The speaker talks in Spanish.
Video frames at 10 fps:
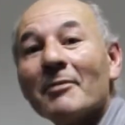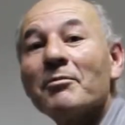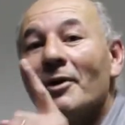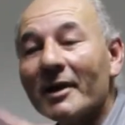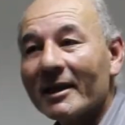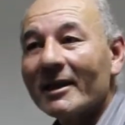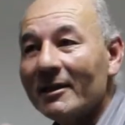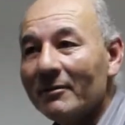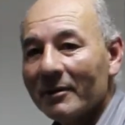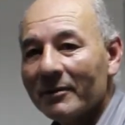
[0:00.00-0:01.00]
Después que
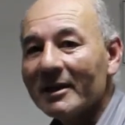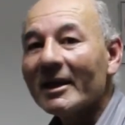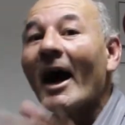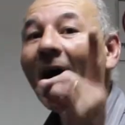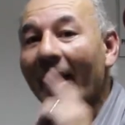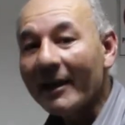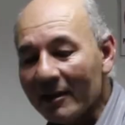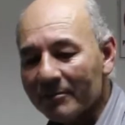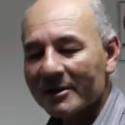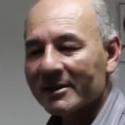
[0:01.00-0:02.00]
hirve bien,
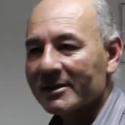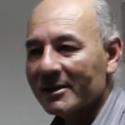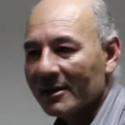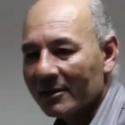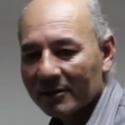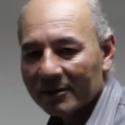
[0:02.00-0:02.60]
ahí empieza a echar las